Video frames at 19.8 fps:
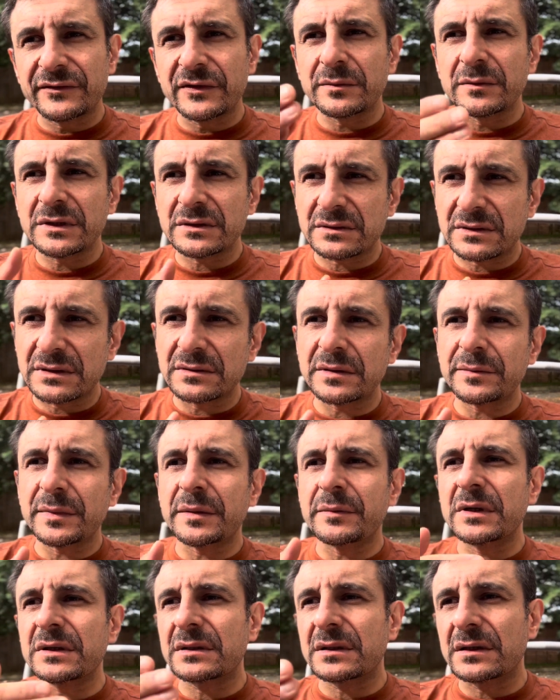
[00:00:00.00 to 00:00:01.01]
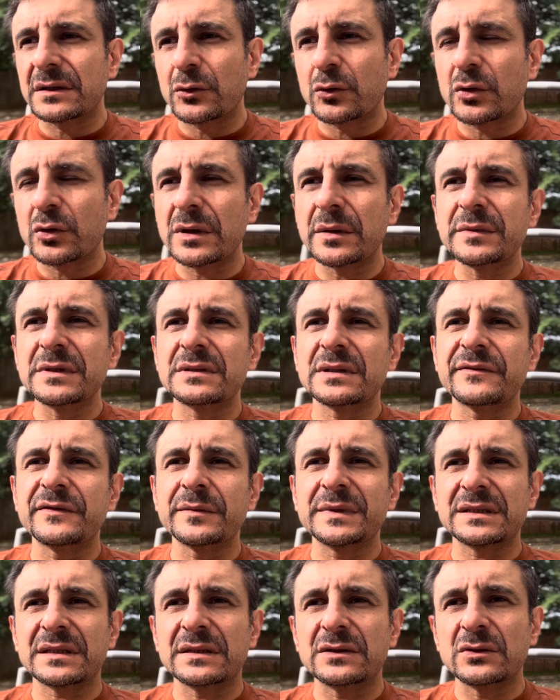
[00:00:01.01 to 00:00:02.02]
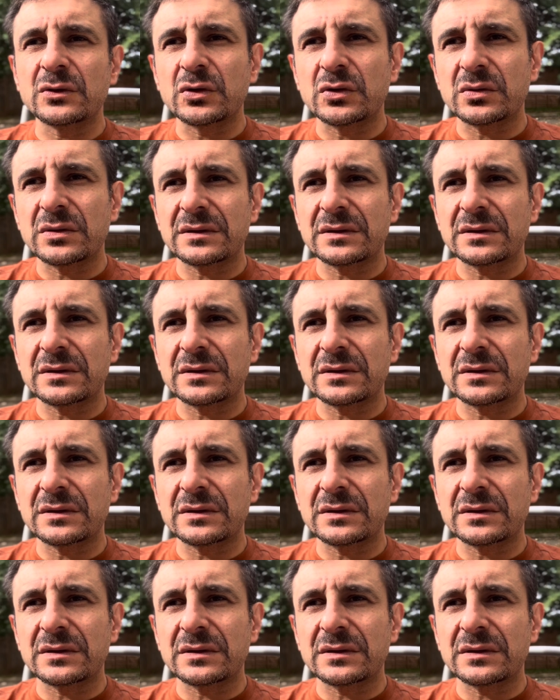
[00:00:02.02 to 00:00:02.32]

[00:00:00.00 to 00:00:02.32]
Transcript: مرتين يبقى مره لو كنا بنسافر مثلا